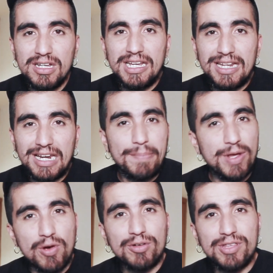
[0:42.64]
la
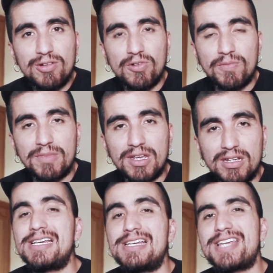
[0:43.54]
peor de Colombia.
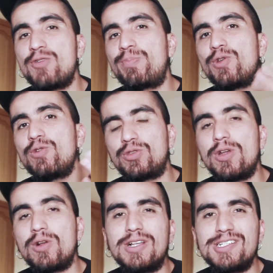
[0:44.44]
Si hay un producto
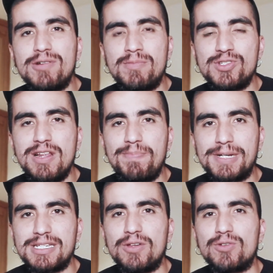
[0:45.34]
del cual ya hablamos en el
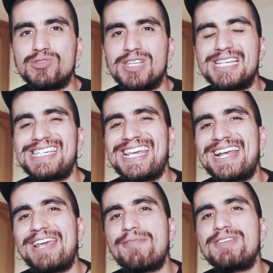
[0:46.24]
pasado que ustedes
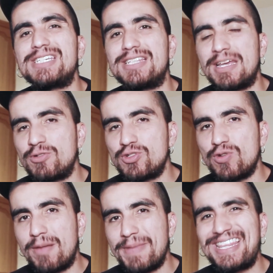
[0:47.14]
quieren que visitemos
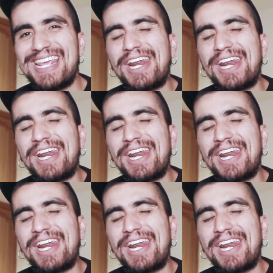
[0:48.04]
nuevamente,